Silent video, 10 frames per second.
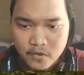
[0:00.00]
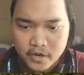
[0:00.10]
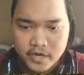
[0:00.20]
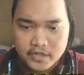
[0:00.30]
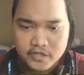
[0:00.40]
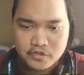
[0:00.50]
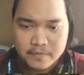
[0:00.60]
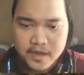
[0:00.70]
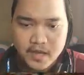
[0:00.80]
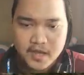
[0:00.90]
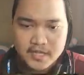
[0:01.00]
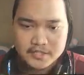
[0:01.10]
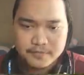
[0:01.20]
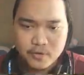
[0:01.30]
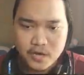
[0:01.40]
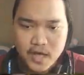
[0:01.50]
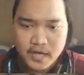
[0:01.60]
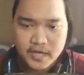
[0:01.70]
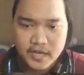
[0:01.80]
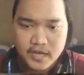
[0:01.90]
Oke, kita coba gas for
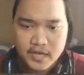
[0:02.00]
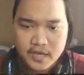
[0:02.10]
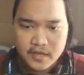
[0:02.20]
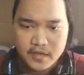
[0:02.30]
lagi.